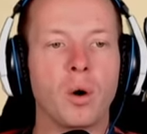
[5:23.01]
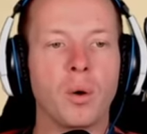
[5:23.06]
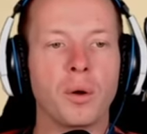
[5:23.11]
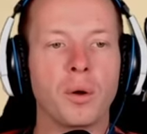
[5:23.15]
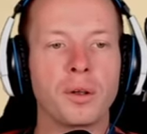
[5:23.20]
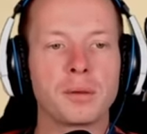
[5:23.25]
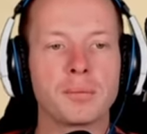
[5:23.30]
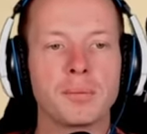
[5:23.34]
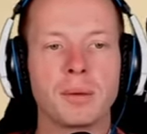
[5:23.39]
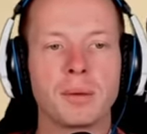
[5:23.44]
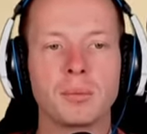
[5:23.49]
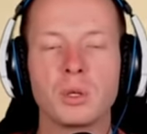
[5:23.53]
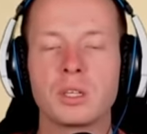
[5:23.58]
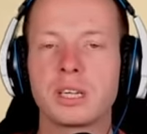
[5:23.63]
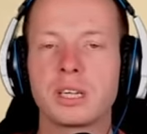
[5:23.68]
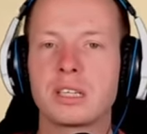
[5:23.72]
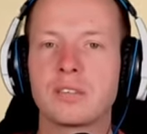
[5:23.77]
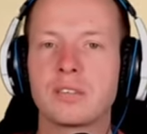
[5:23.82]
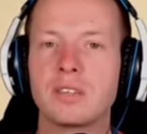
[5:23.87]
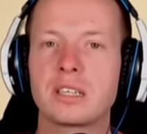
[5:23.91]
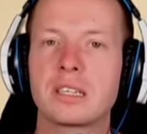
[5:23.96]
Und man
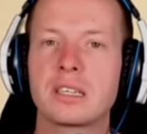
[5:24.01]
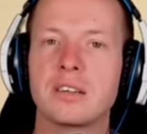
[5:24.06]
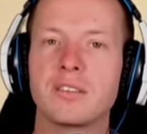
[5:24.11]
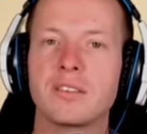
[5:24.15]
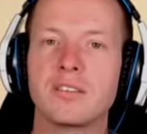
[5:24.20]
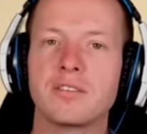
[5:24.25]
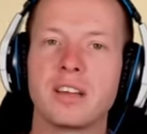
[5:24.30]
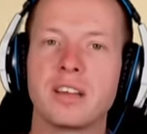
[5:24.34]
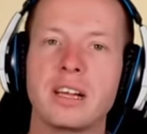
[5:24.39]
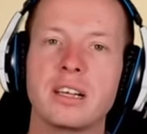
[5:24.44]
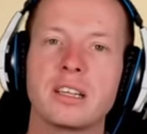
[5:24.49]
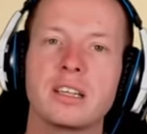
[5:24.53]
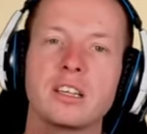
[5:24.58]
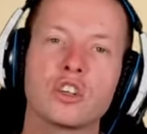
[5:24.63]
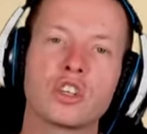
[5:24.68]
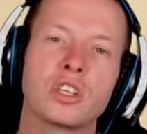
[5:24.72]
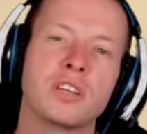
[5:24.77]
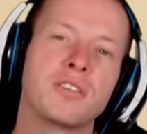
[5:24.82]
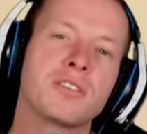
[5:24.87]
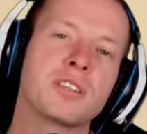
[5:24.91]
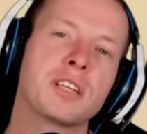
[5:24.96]
muss jetzt wissen,
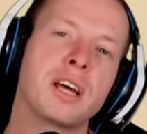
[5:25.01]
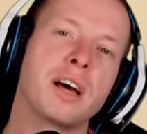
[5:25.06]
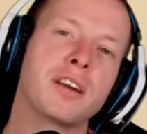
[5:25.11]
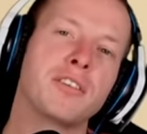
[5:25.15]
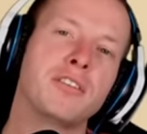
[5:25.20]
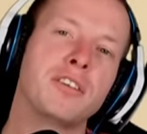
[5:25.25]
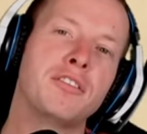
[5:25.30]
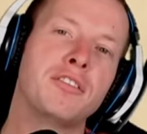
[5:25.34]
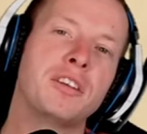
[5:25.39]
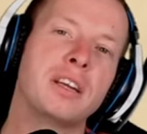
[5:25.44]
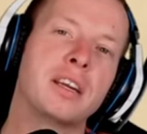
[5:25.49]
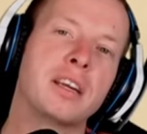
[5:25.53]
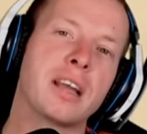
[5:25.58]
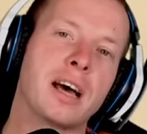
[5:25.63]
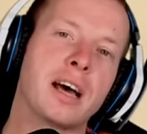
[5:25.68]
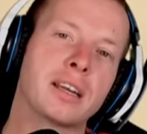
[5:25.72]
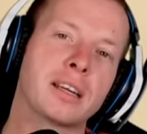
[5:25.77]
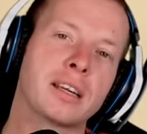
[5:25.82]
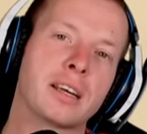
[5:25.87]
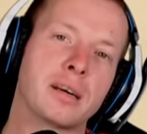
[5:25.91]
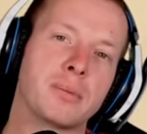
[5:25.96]
welche Schiffsart wie viele
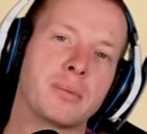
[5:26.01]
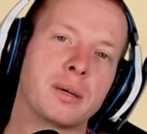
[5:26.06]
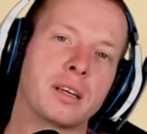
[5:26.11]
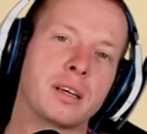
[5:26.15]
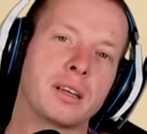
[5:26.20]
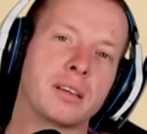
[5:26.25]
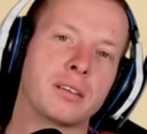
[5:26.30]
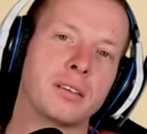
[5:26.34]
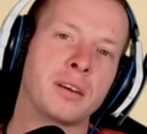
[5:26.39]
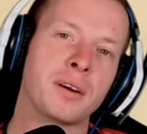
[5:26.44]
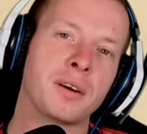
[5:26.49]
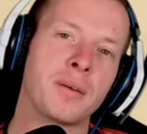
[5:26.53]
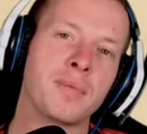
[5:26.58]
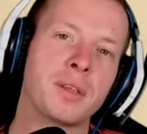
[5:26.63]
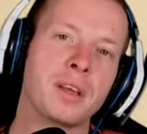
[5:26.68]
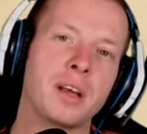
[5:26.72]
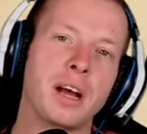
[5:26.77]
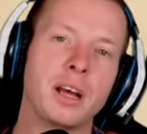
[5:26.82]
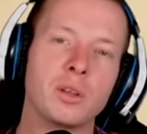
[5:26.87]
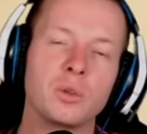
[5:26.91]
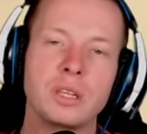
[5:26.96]
Ladekammern hat. Ja?
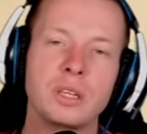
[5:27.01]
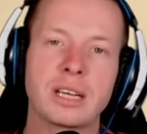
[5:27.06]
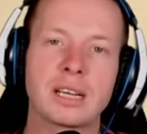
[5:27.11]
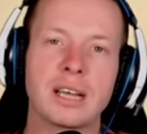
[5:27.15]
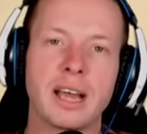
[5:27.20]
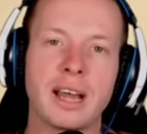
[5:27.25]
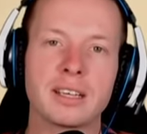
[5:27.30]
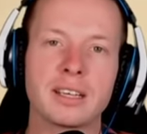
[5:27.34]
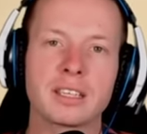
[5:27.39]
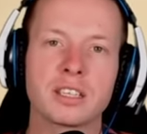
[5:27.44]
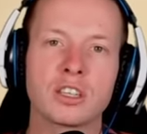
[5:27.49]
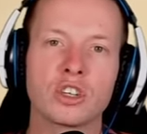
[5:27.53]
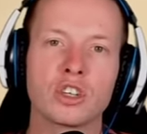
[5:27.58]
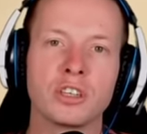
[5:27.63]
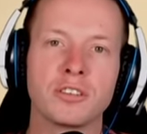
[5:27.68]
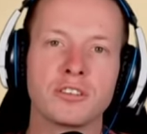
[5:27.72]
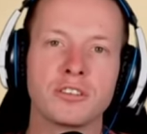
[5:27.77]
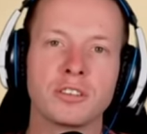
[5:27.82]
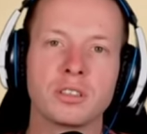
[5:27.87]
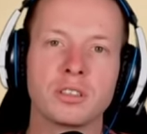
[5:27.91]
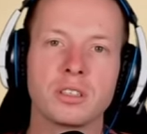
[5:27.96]
Also die kleinsten
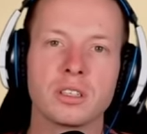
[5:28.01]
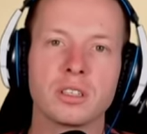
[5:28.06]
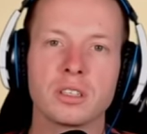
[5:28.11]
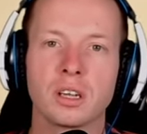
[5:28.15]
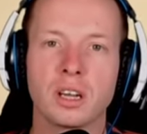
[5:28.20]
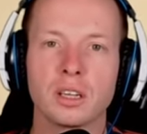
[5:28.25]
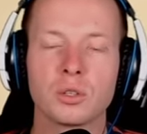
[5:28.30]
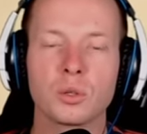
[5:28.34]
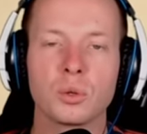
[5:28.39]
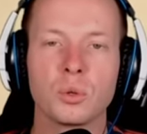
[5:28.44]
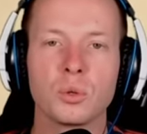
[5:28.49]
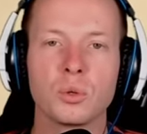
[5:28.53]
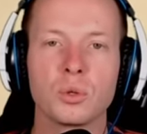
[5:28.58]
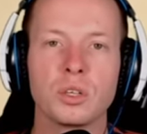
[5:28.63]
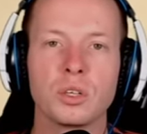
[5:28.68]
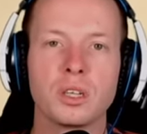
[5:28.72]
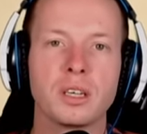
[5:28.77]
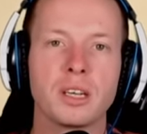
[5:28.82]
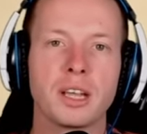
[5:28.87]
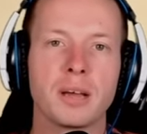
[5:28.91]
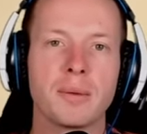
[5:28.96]
Schiffe, diese ganz
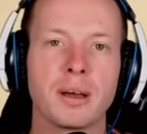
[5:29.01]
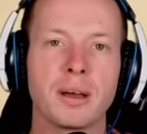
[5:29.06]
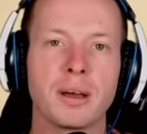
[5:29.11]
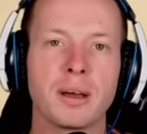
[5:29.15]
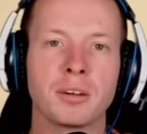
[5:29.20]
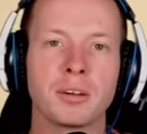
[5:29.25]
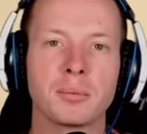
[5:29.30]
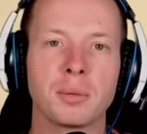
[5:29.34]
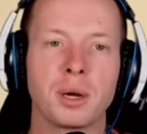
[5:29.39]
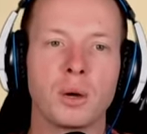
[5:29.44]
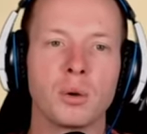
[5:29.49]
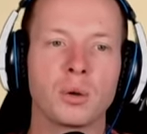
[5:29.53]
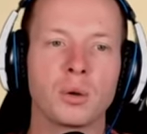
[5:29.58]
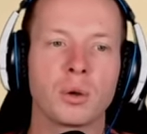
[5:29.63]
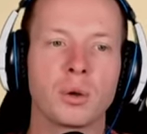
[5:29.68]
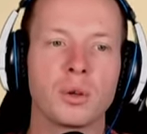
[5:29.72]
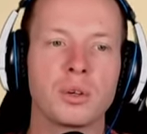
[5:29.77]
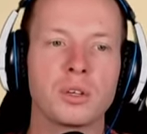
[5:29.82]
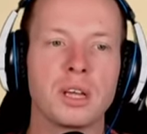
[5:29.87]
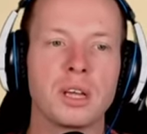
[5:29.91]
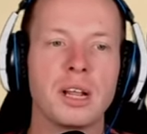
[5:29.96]
günstigen, die ihr am Anfang bauen
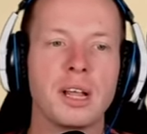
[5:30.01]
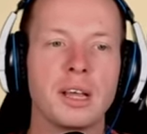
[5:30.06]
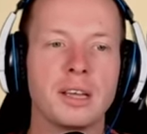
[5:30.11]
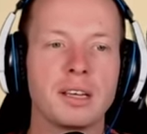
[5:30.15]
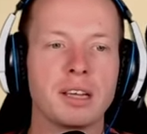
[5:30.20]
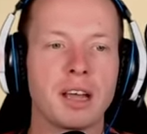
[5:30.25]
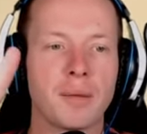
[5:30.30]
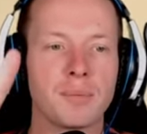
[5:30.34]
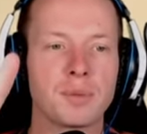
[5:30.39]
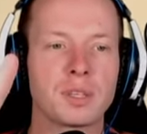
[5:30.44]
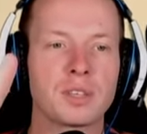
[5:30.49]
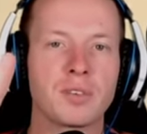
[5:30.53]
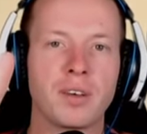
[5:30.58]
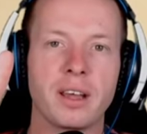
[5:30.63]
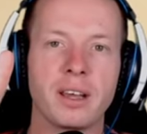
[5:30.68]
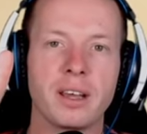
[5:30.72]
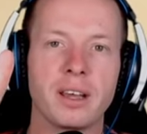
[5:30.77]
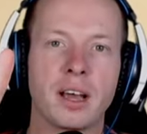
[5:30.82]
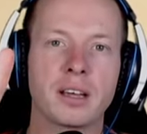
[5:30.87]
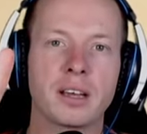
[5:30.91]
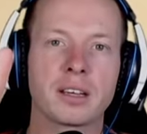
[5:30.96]
könnt, die haben
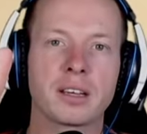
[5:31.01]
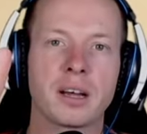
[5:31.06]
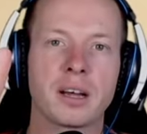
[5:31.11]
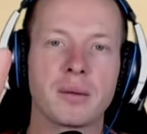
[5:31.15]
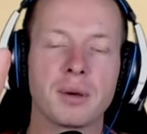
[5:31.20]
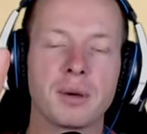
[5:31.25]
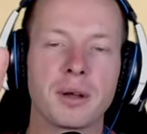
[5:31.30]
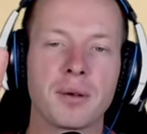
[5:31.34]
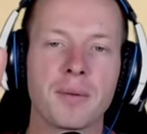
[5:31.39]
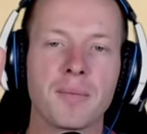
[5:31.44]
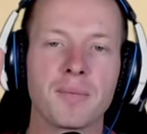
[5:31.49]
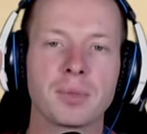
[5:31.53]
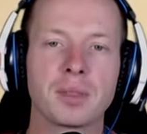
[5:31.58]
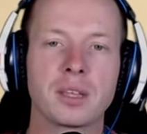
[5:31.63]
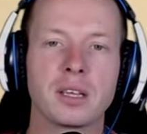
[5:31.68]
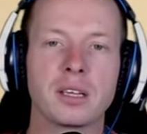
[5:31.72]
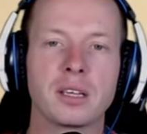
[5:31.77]
zwei Ladekammern.